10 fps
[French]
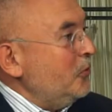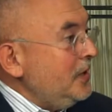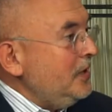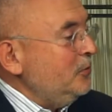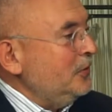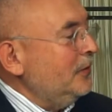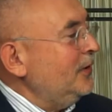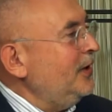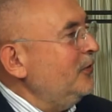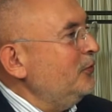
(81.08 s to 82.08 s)
Oui, nous avons
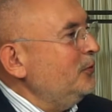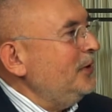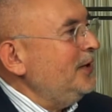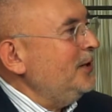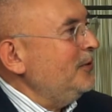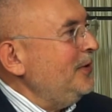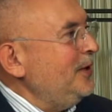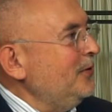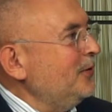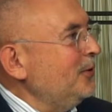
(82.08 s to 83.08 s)
été fondés en
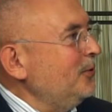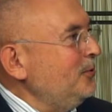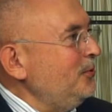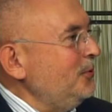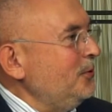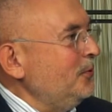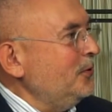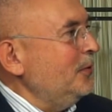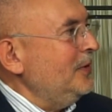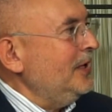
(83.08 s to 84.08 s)
1912. Nous
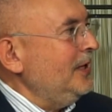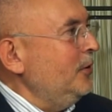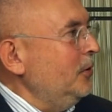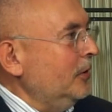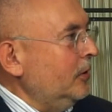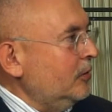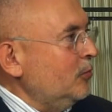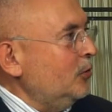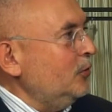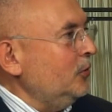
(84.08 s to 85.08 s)
sommes les leaders dans le
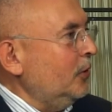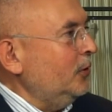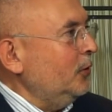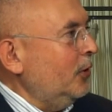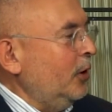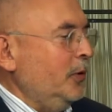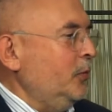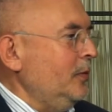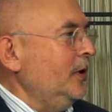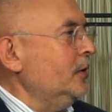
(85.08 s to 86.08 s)
monde, en Europe et
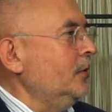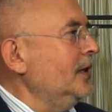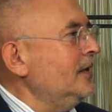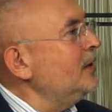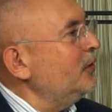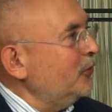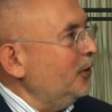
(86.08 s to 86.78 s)
puis bien sûr ici en